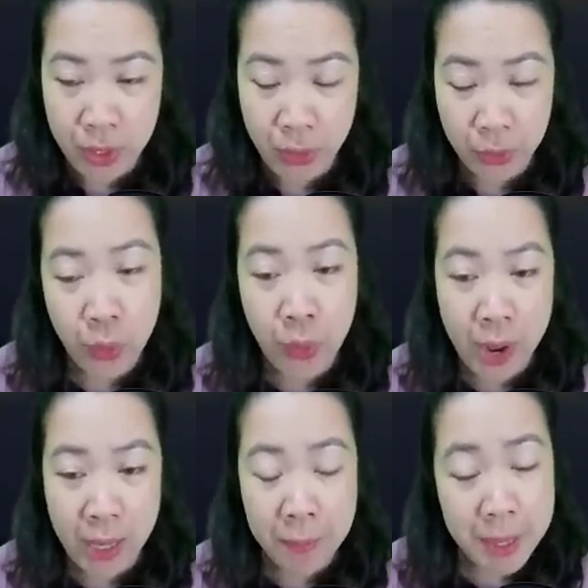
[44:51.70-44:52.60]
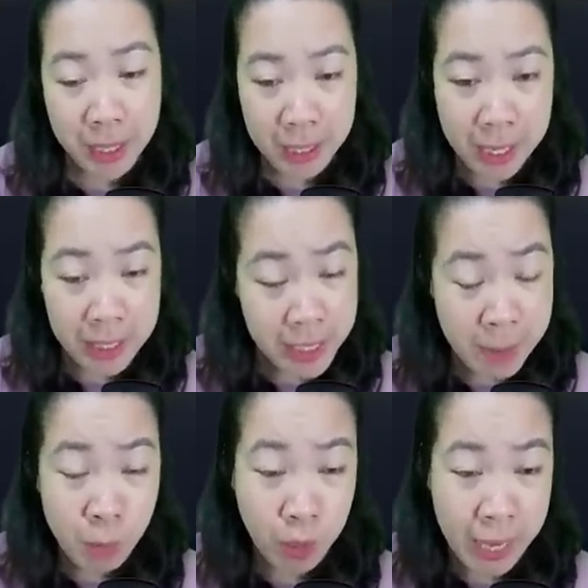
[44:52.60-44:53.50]
Tôn Đoán miệng liền
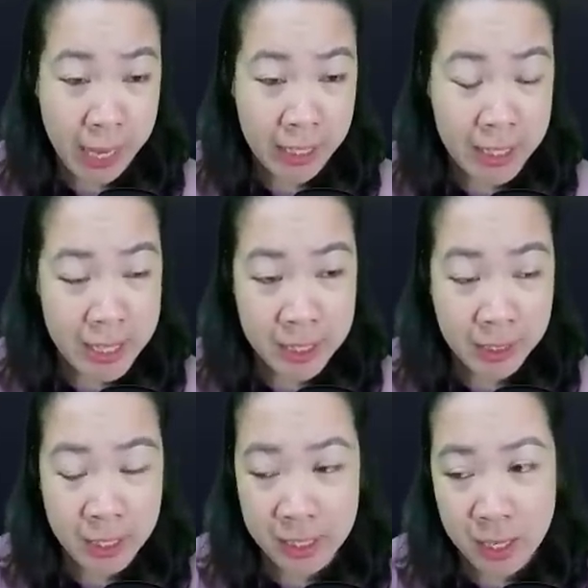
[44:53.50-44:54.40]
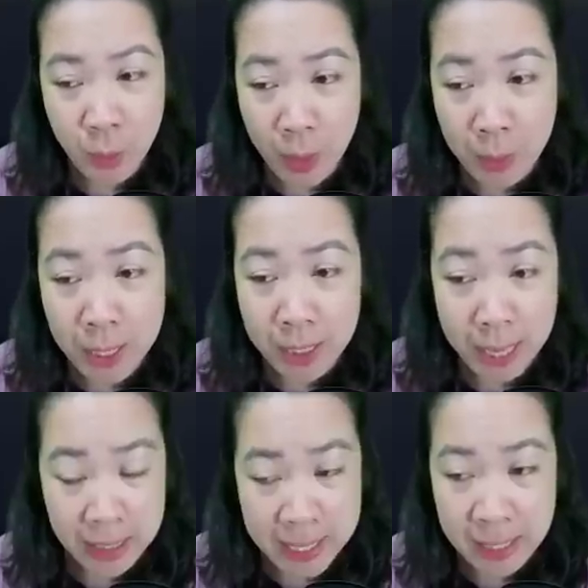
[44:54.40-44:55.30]
chép một cái, ý cười nơi khóe miệng
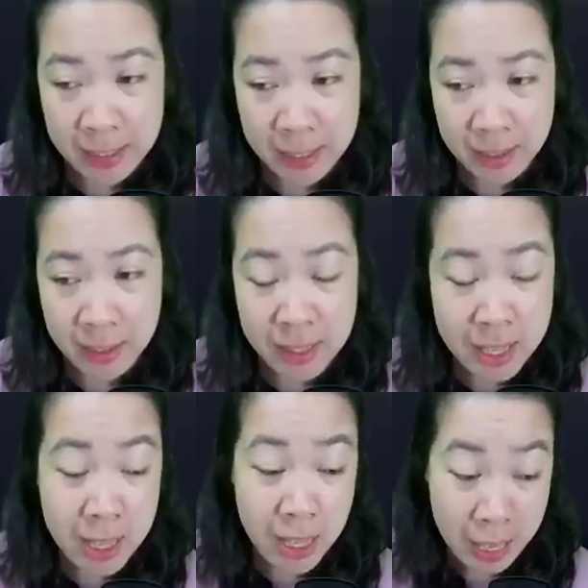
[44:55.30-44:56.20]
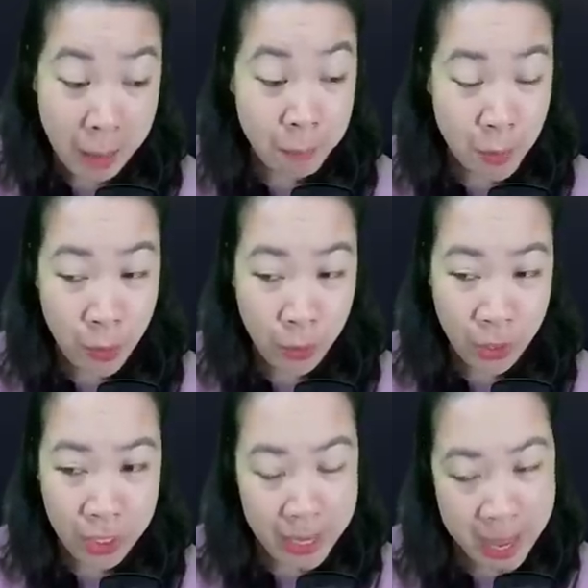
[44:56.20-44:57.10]
càng rạng rỡ. Gặp
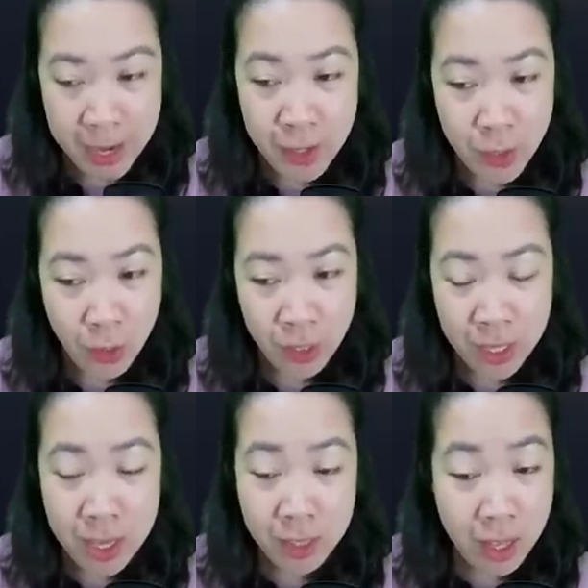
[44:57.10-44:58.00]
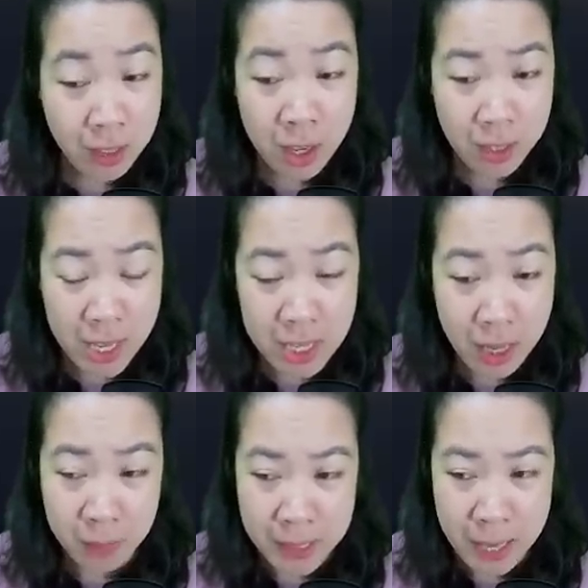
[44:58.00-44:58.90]
rồi, đến rồi, thời cơ thích
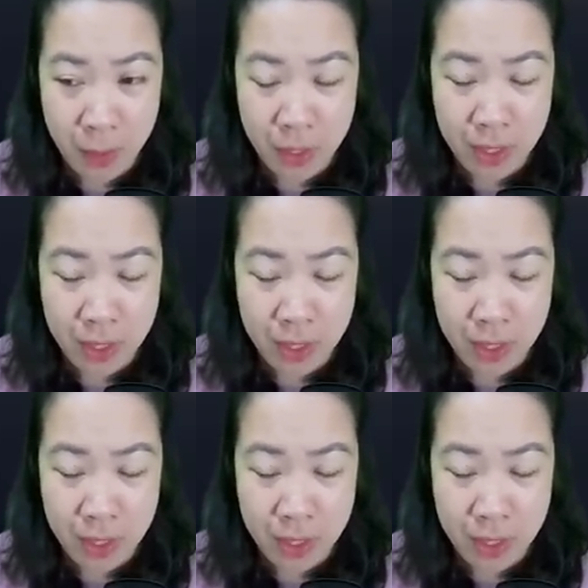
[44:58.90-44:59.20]
hợp sao?